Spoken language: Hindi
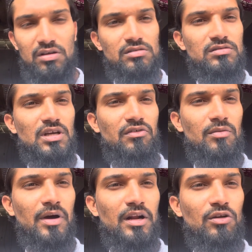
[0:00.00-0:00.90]
इसलिए फिर
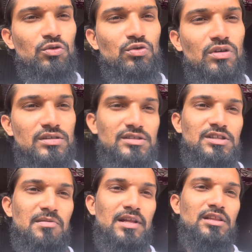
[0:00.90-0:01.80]
मैंने ना उसको रस्सी
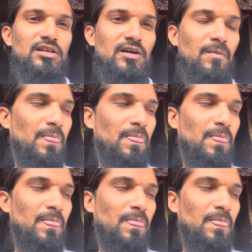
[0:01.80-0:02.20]
से बांध दिया